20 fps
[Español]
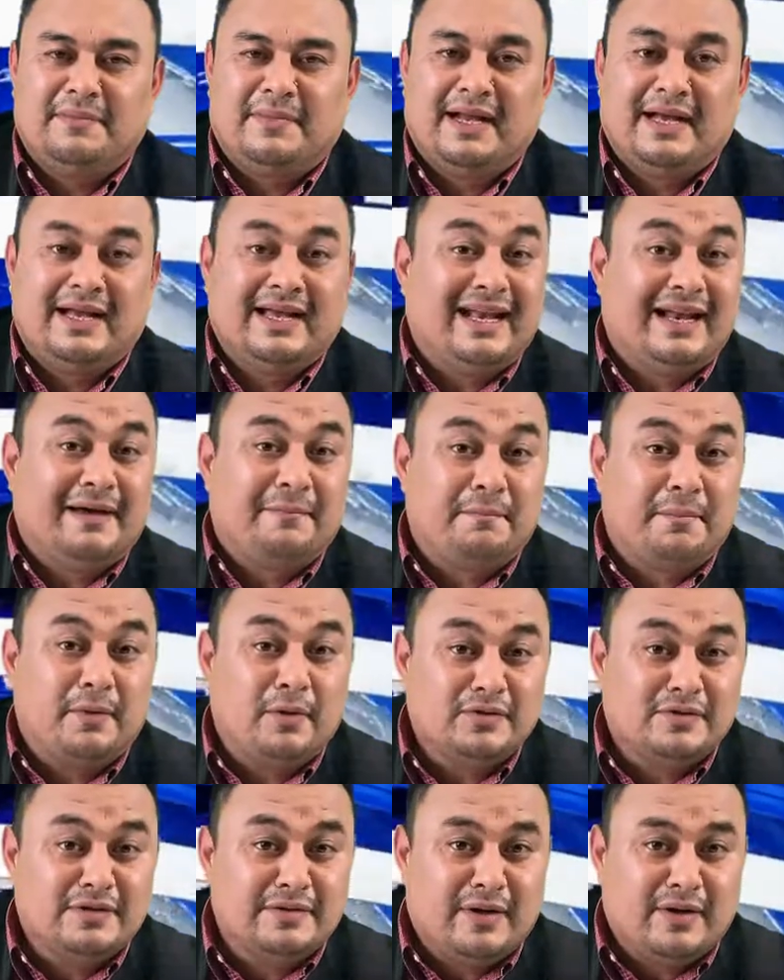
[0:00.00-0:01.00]
para que la
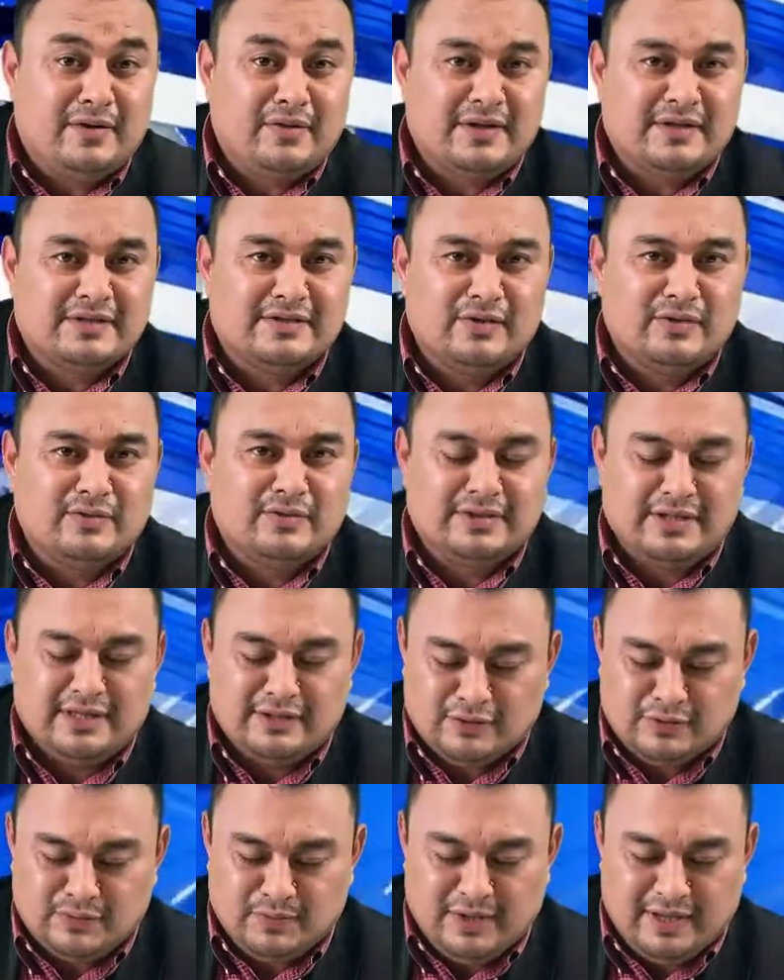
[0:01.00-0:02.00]
próxima ocasión usted
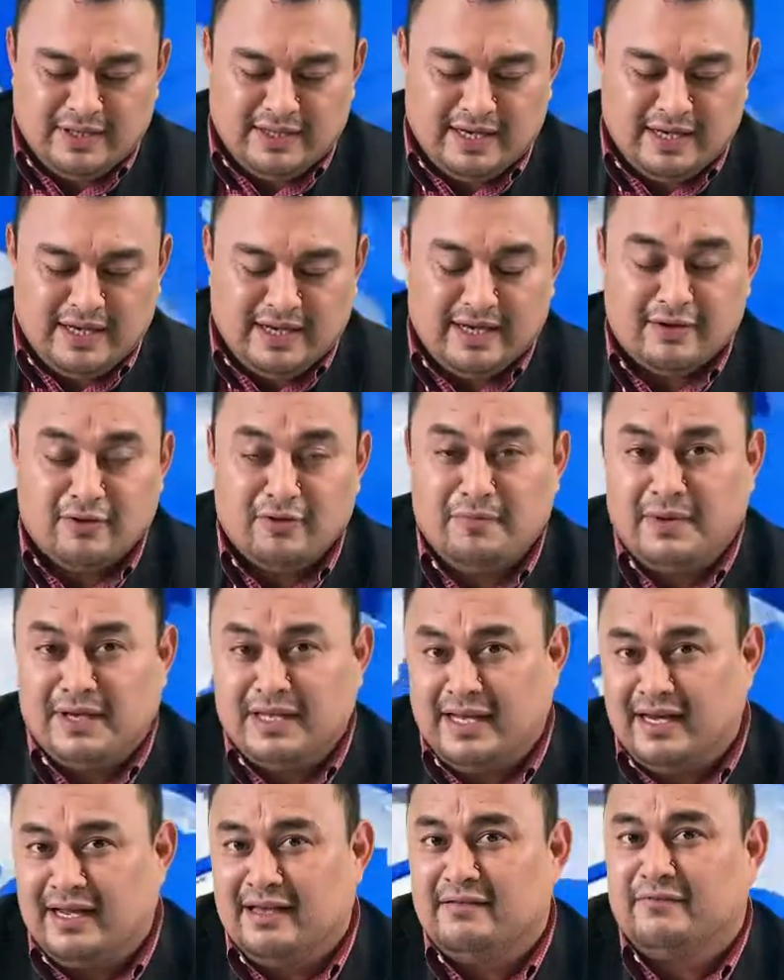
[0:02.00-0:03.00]
nos pueda
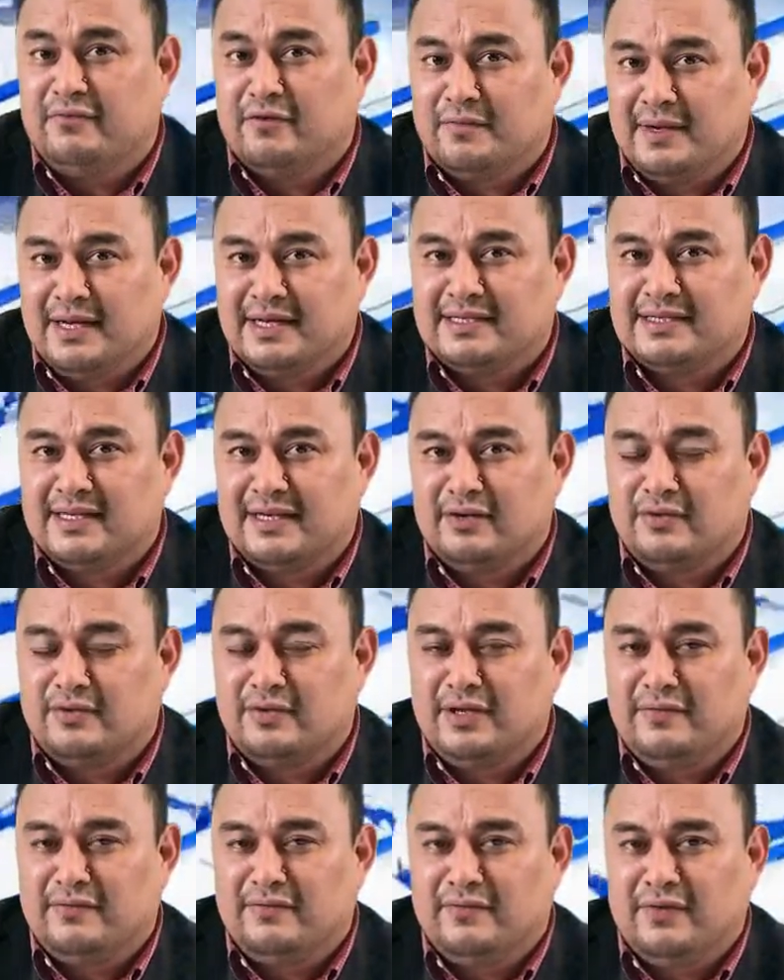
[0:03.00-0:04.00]
acompañar e informarse
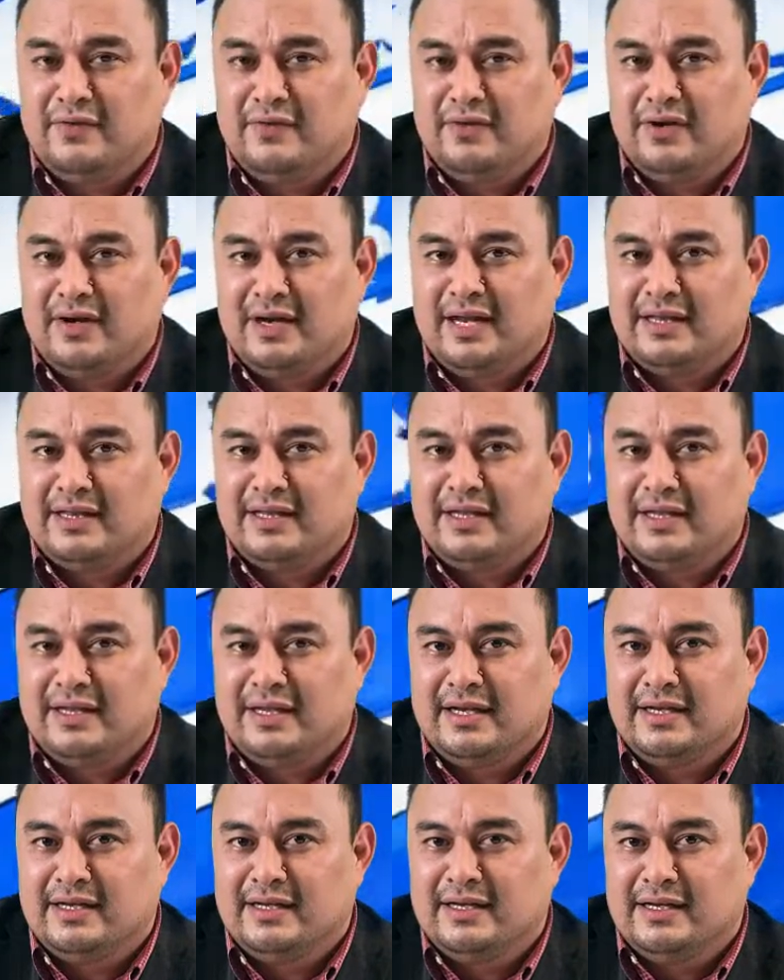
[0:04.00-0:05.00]
con Info
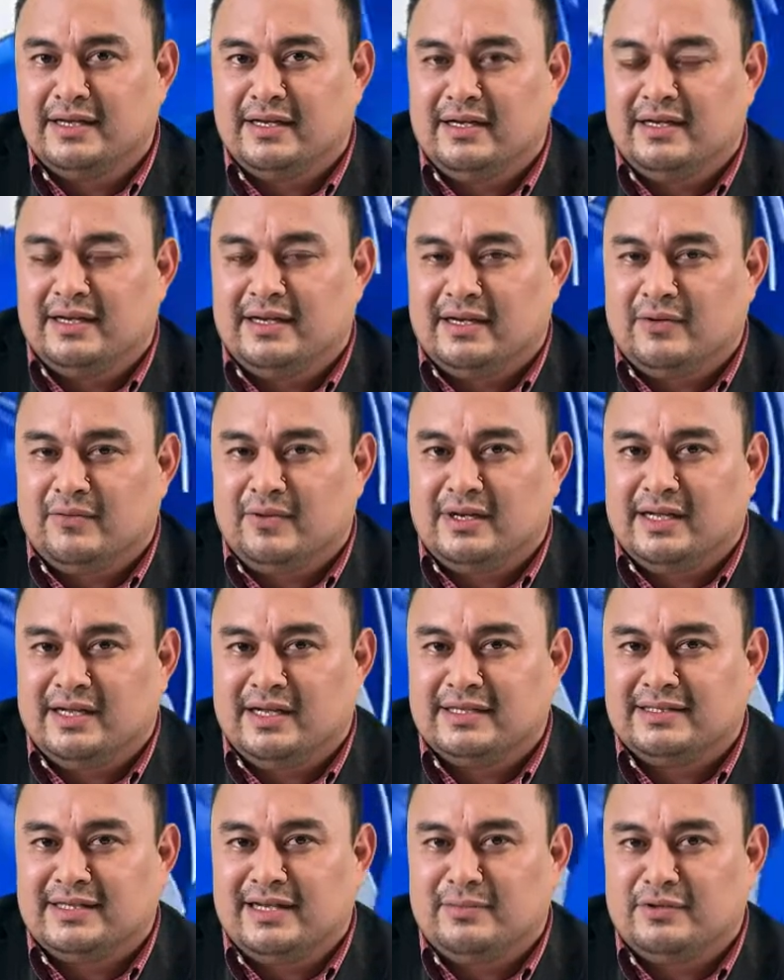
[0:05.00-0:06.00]
Latina. Recuerde que
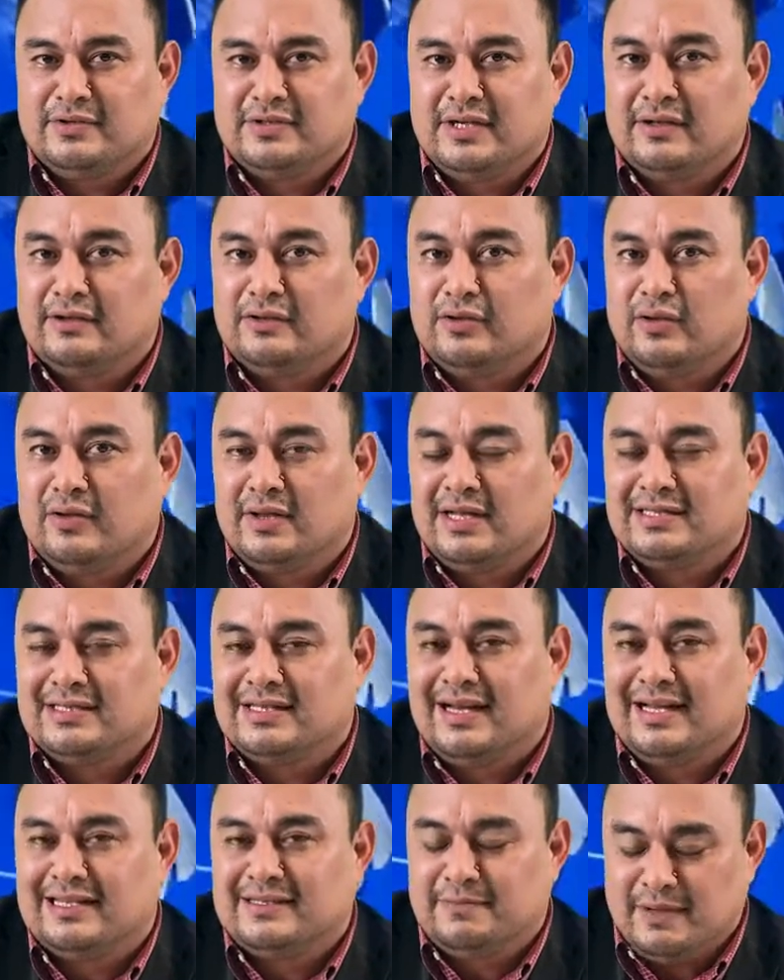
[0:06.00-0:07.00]
estamos en todas
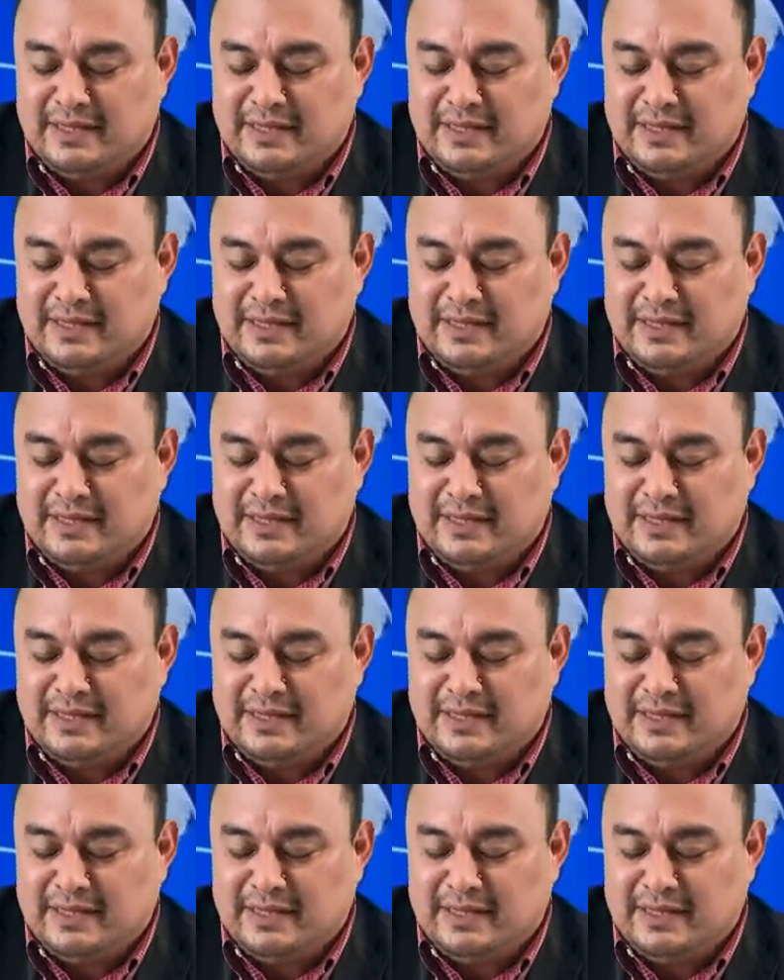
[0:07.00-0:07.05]
las